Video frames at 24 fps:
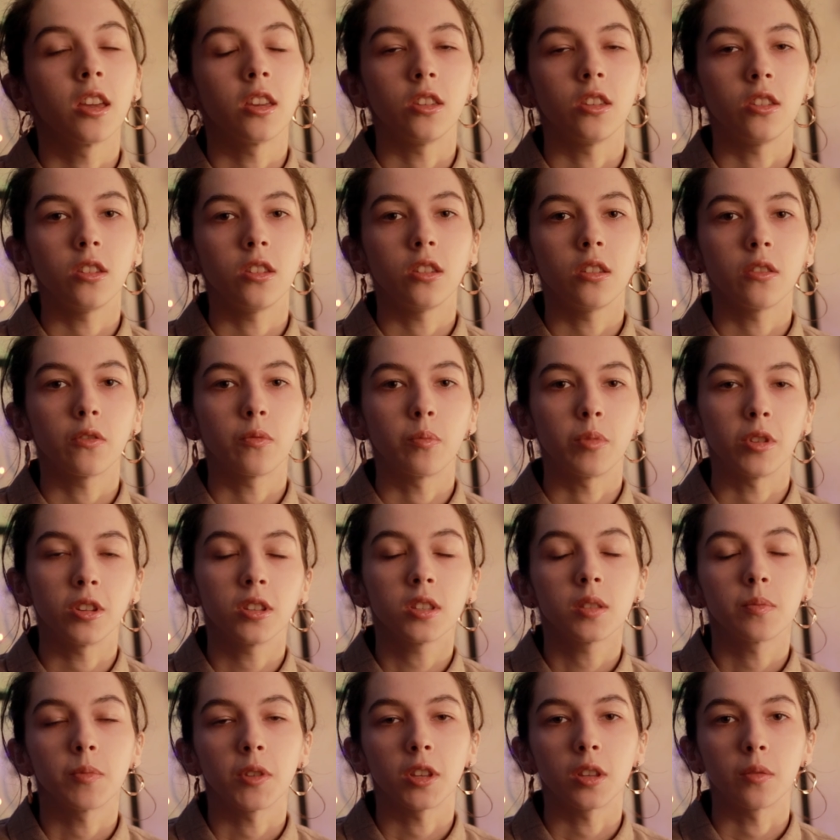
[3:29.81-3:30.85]
И, в
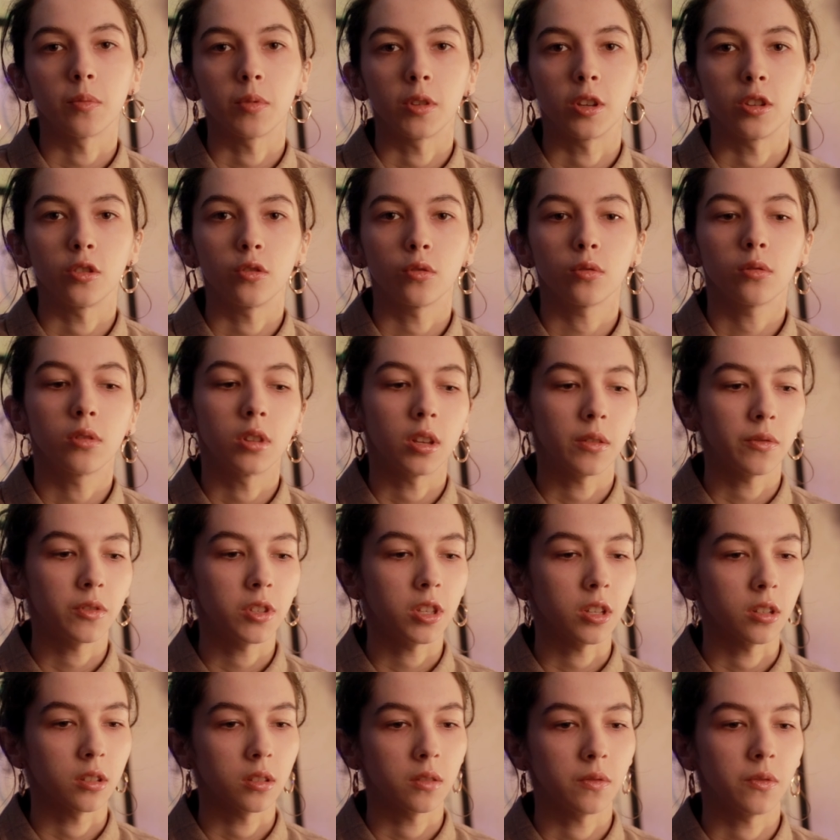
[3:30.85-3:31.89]
принципе, это подойдет для
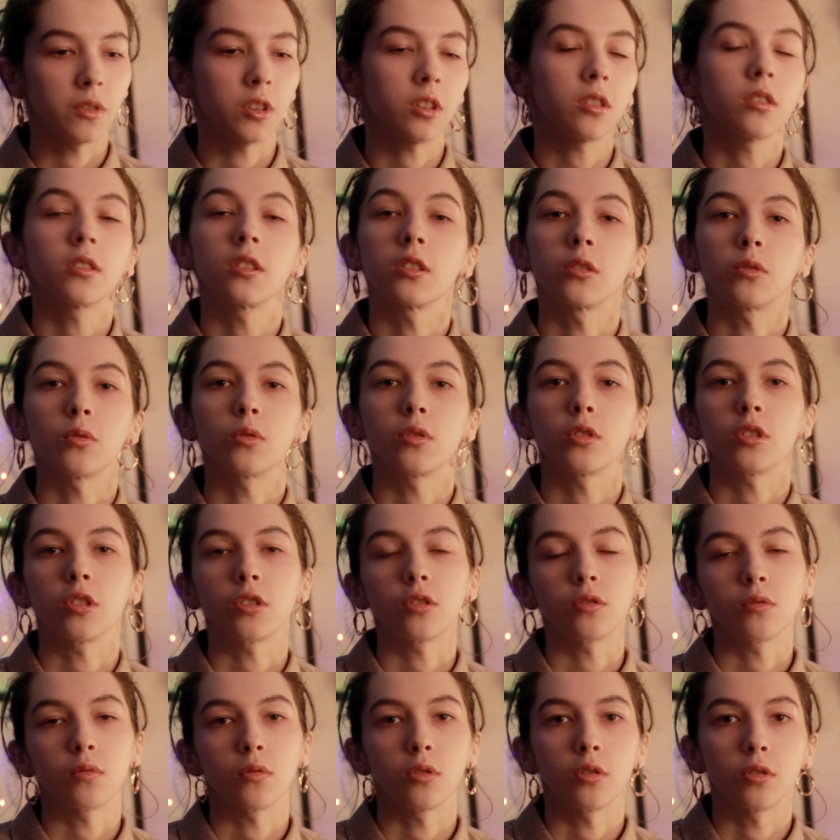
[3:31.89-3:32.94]
всех сфер, которые я
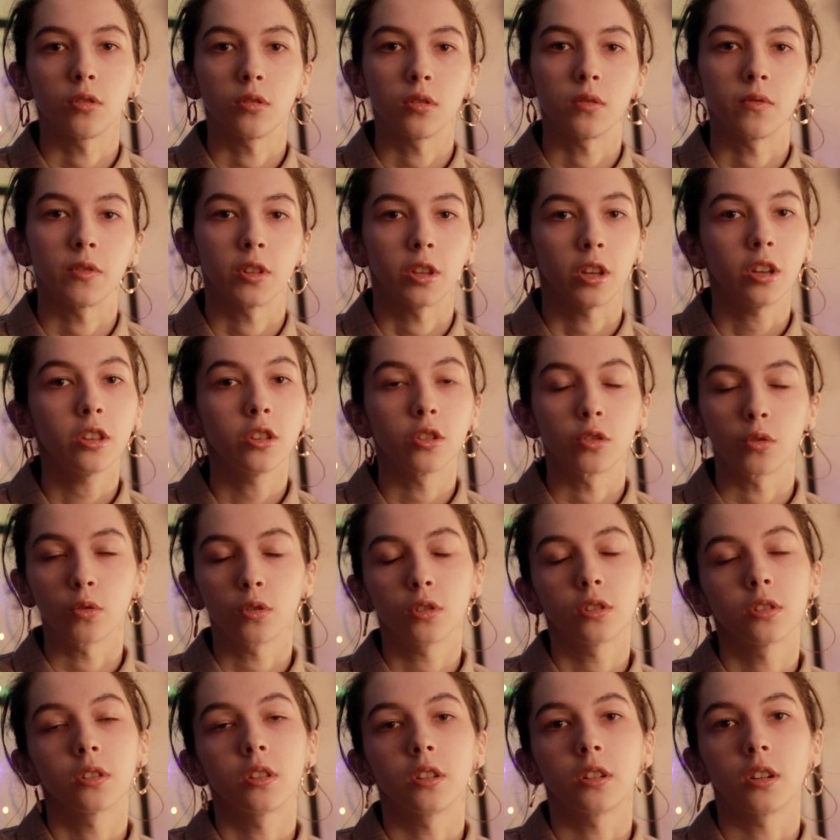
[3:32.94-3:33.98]
сегодня назвала, не
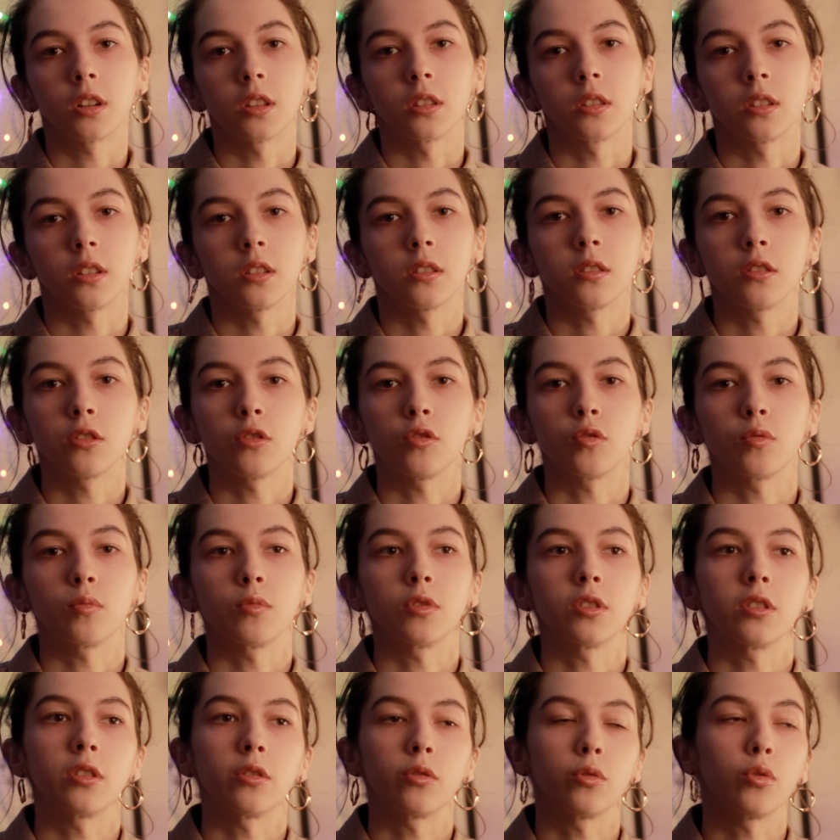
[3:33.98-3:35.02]
только для
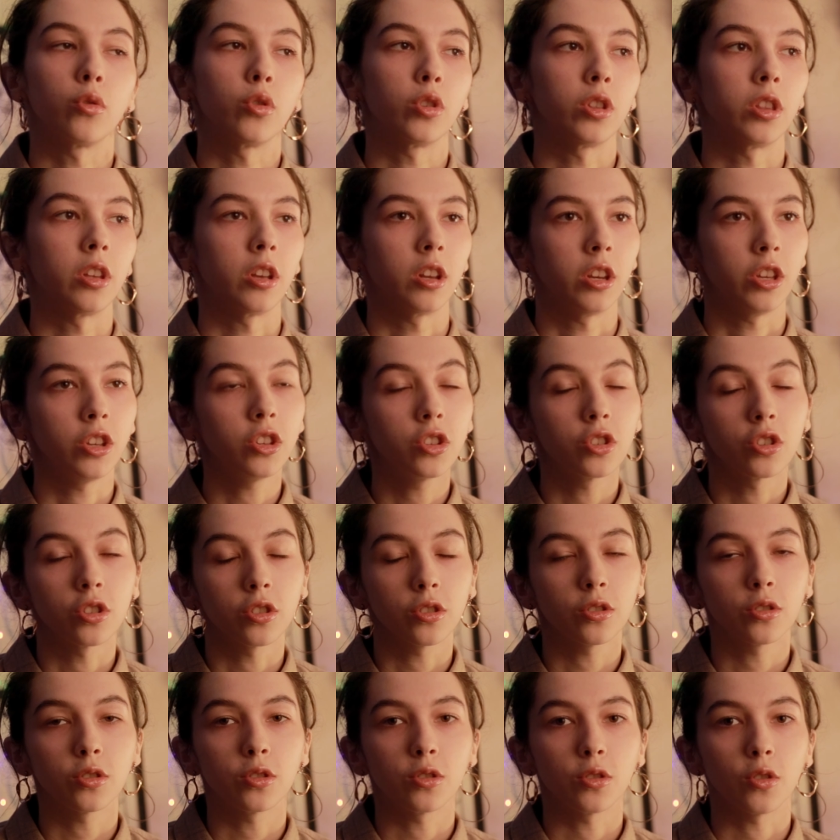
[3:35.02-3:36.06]
контент-съемок, но и для
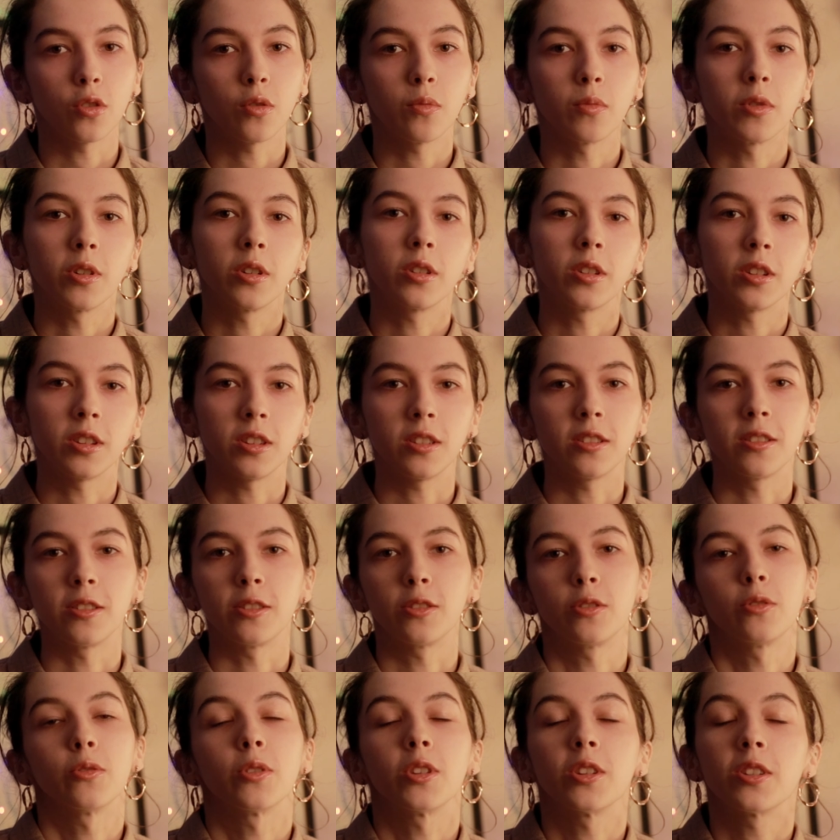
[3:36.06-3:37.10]
личных съемок и для
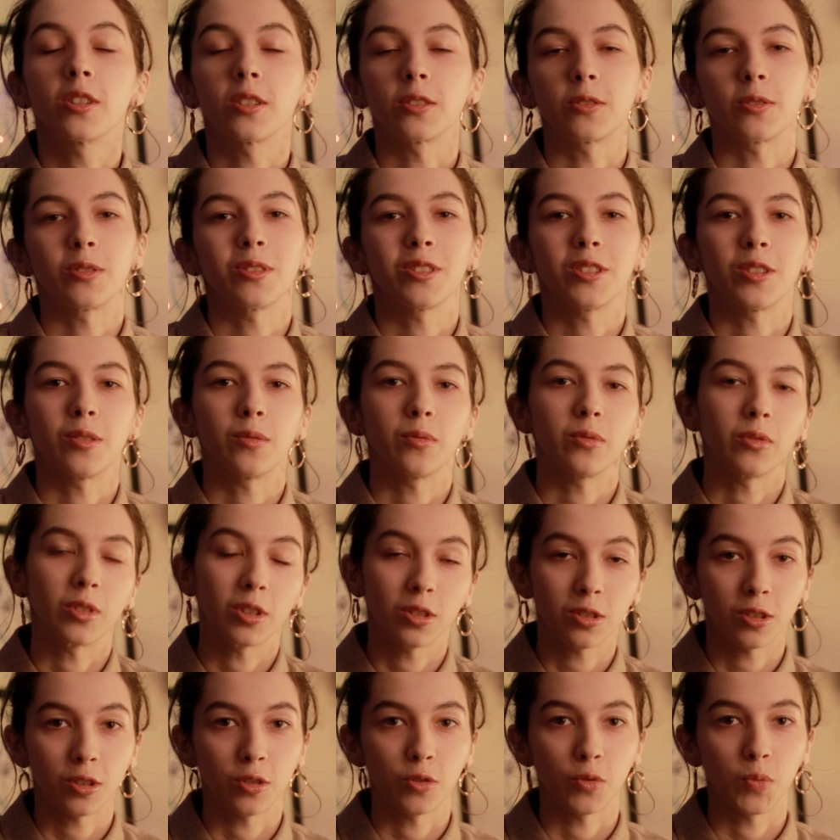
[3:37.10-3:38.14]
других, которых я
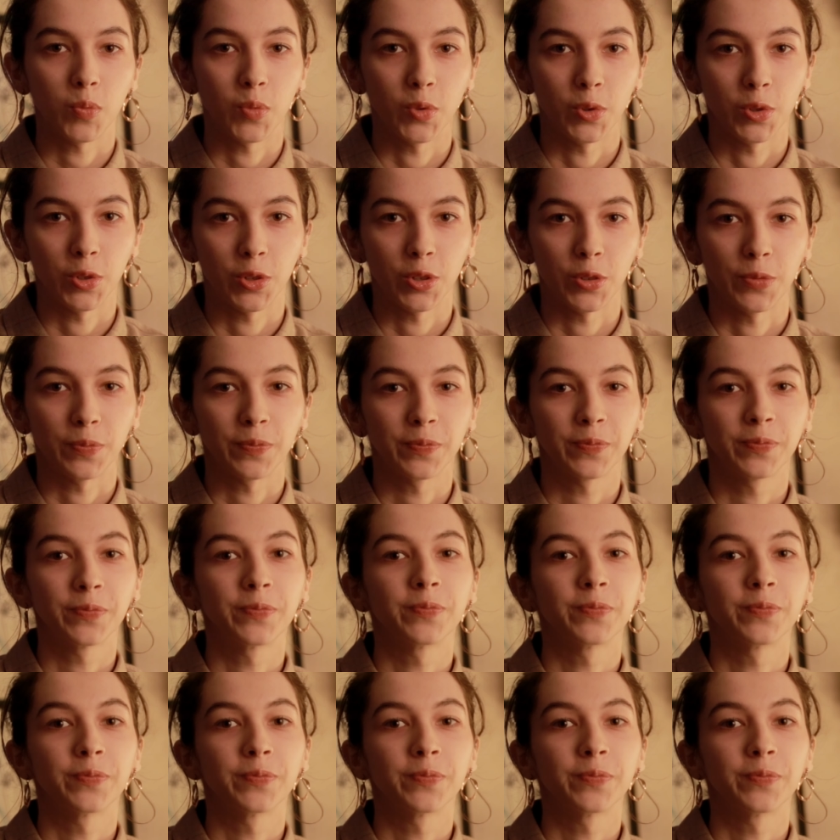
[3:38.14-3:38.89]
расскажу позже.